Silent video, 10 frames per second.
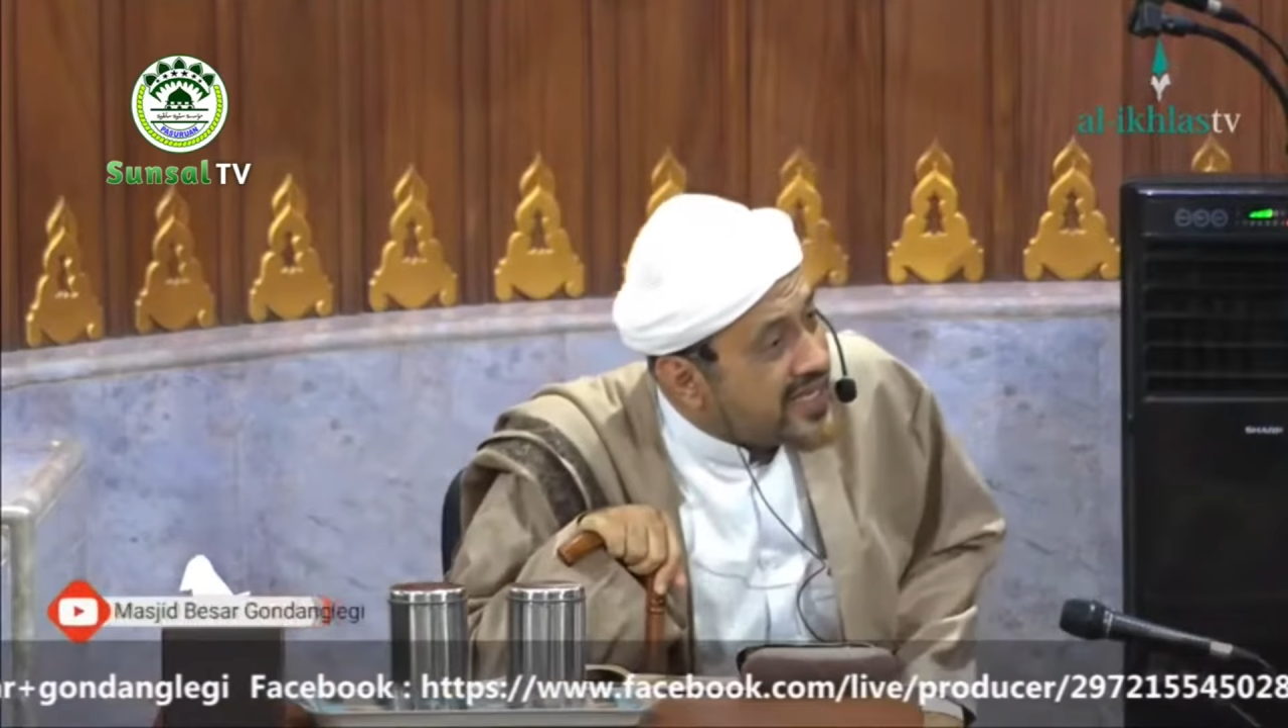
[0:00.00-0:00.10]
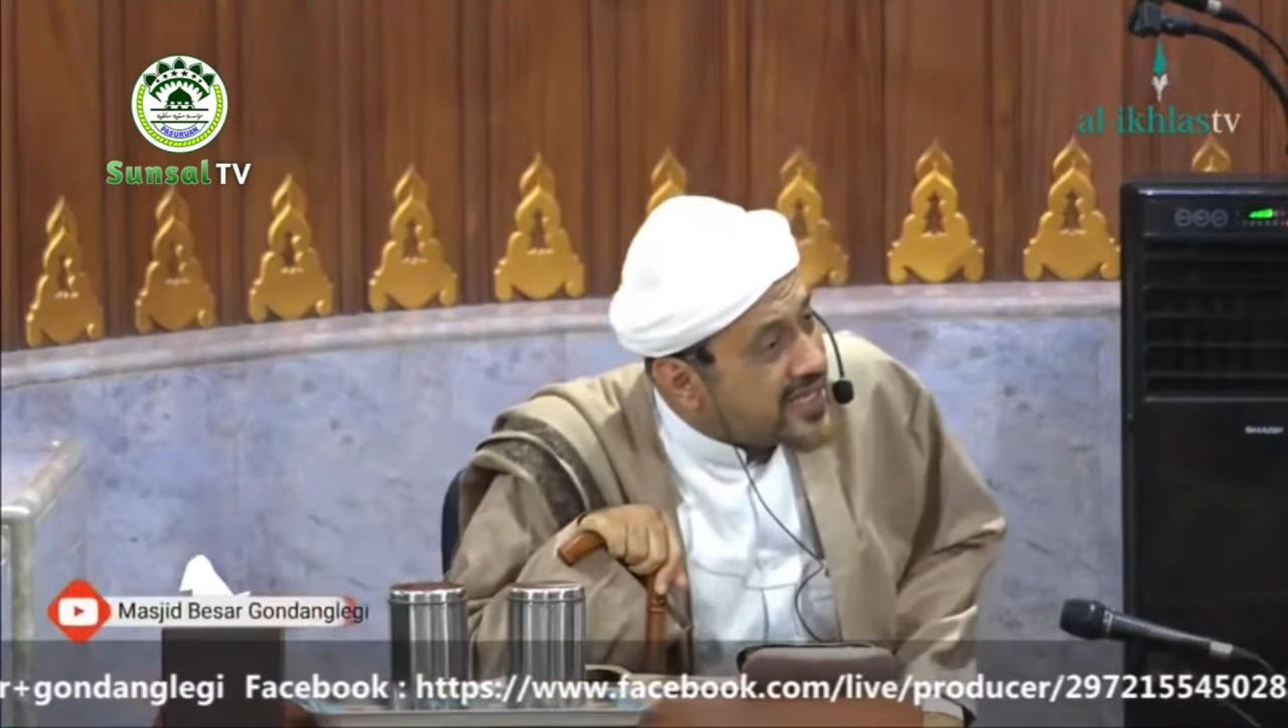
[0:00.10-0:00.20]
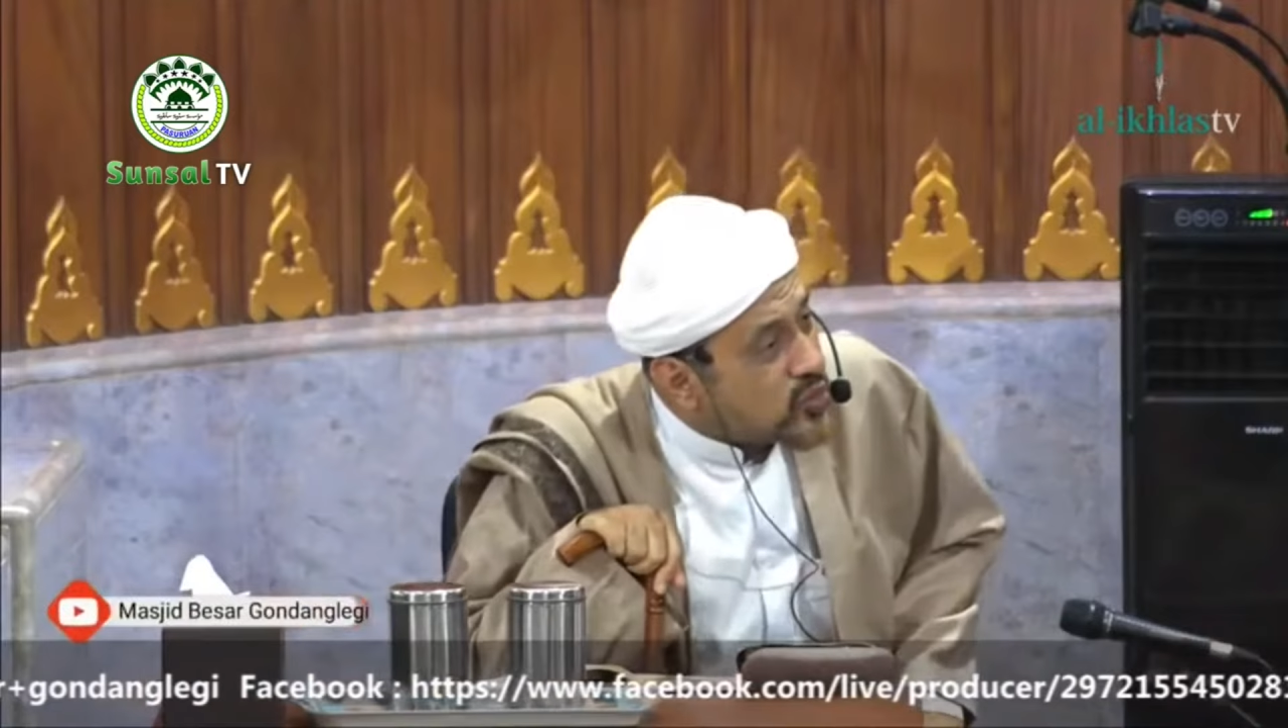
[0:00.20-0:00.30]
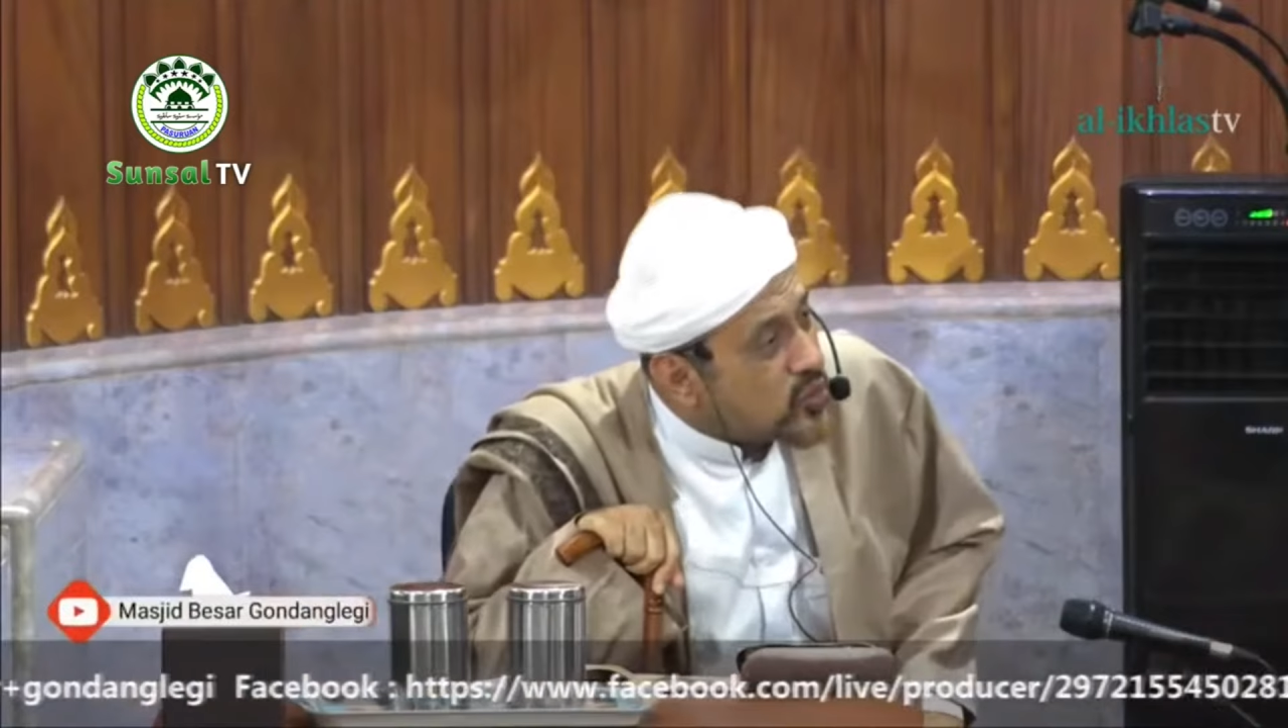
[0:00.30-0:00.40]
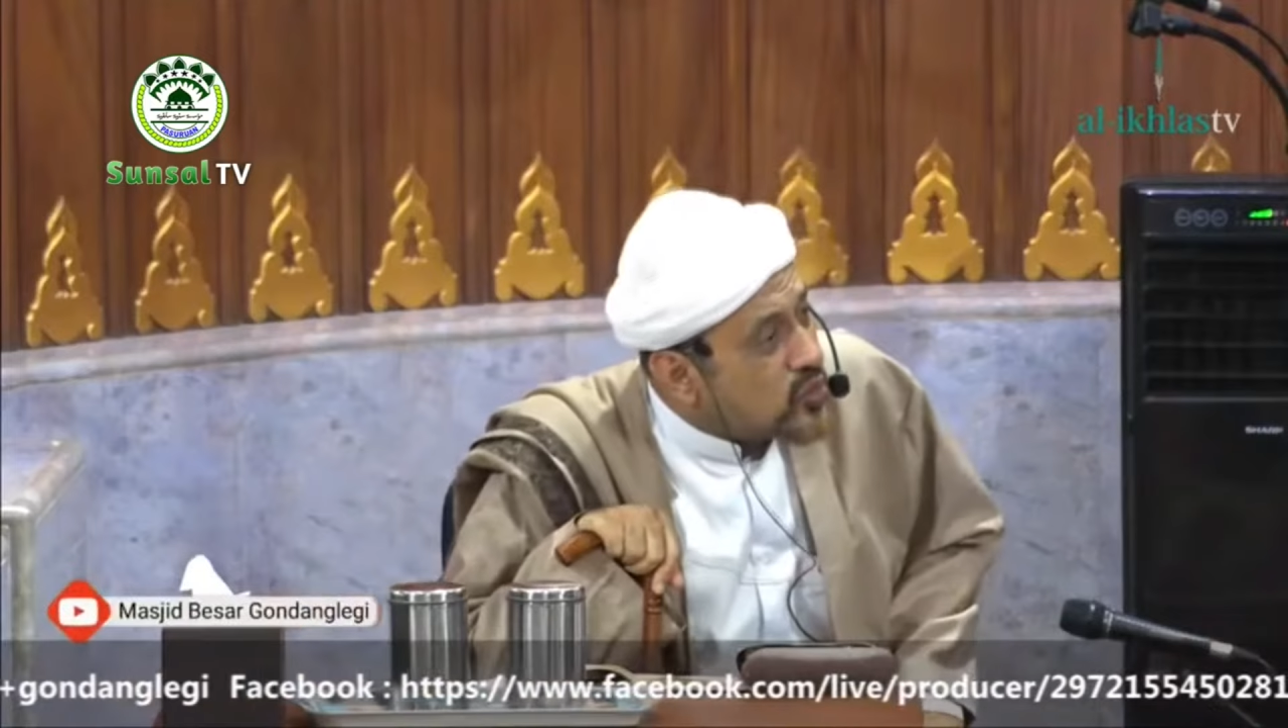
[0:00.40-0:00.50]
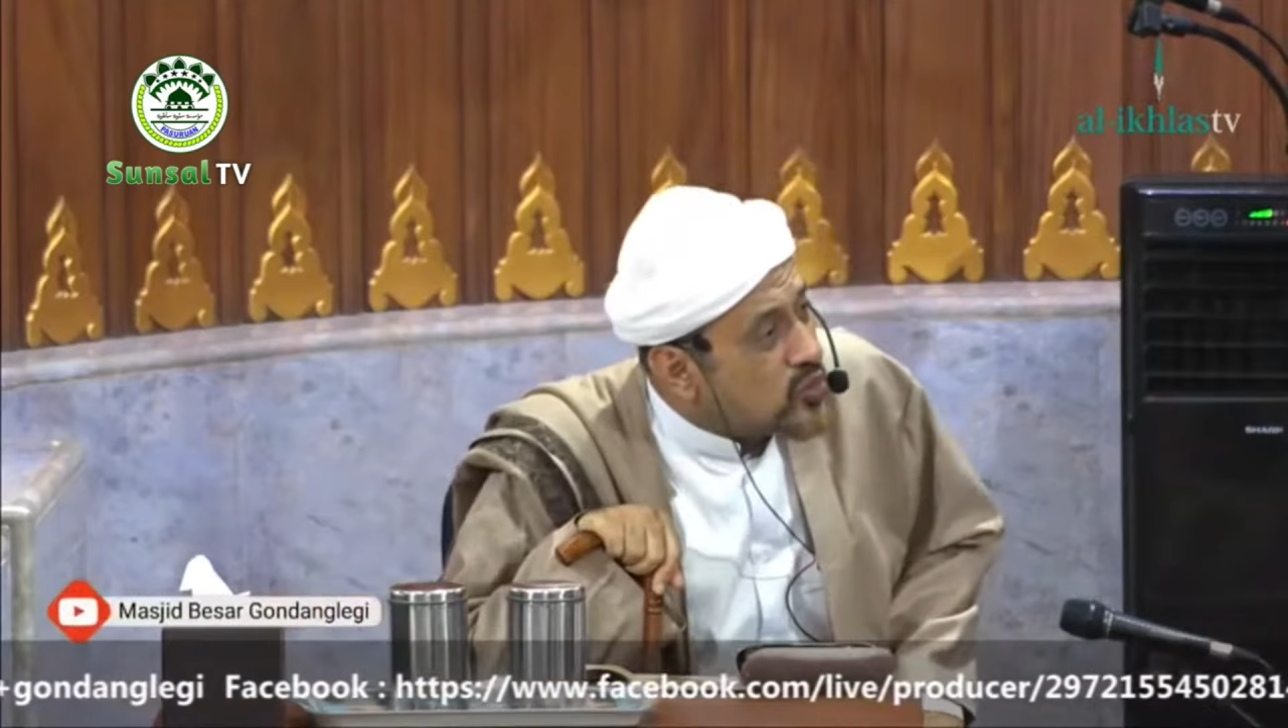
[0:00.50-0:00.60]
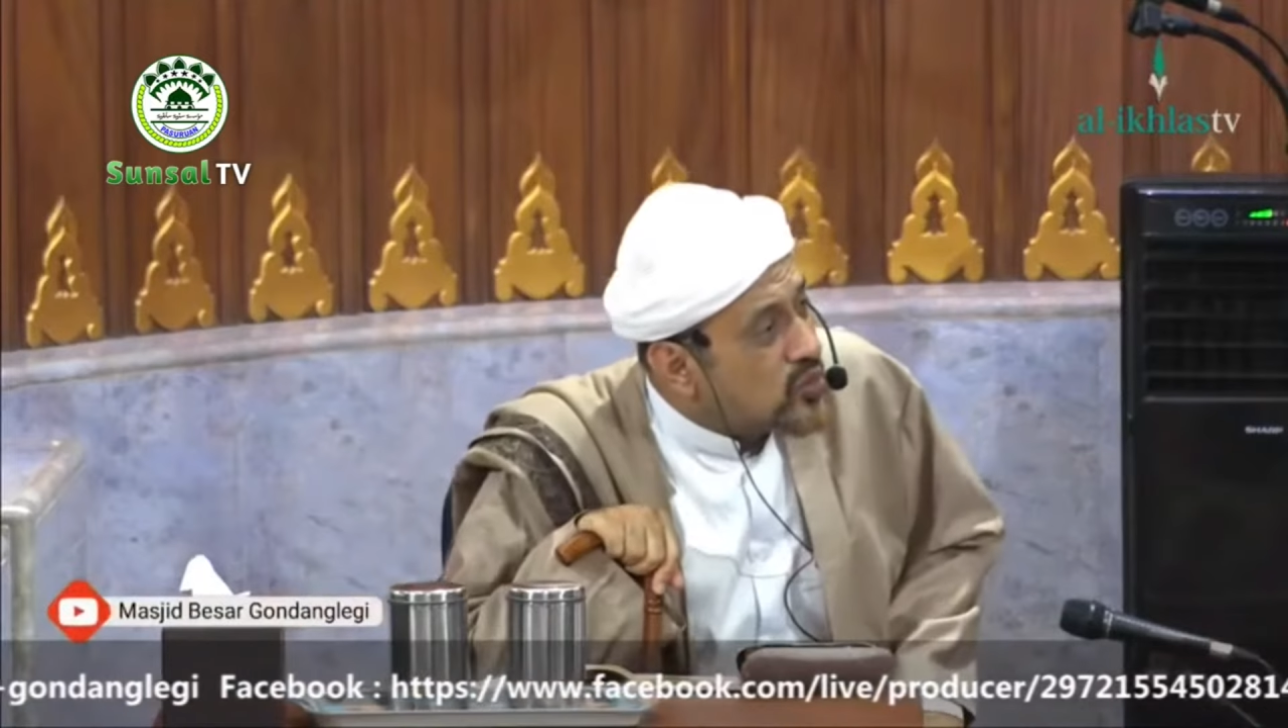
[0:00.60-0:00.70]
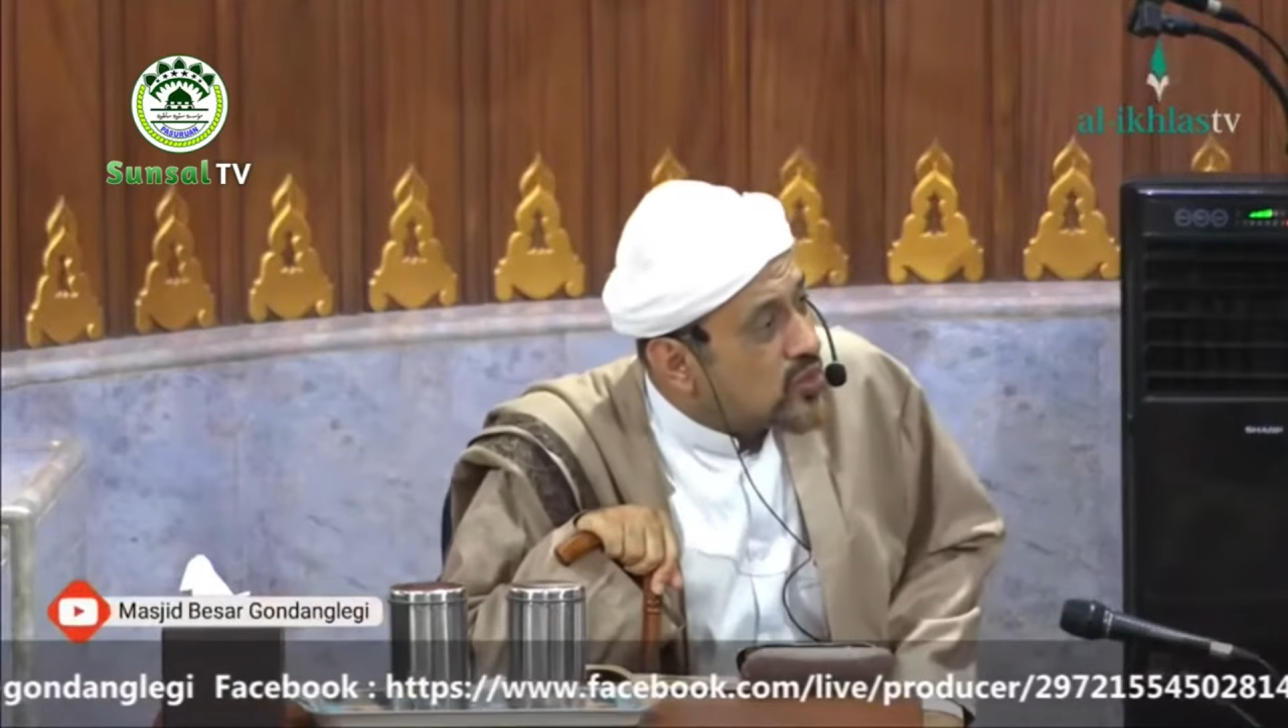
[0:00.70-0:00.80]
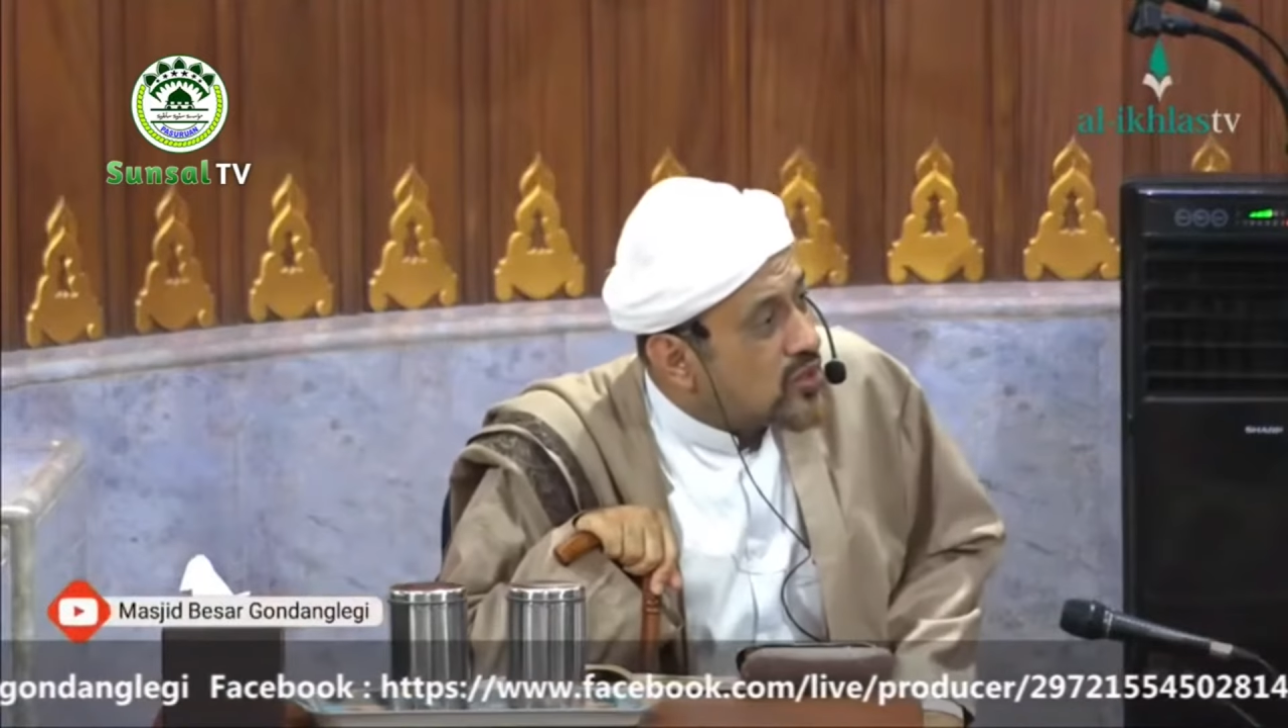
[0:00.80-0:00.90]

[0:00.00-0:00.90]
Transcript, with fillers: itu.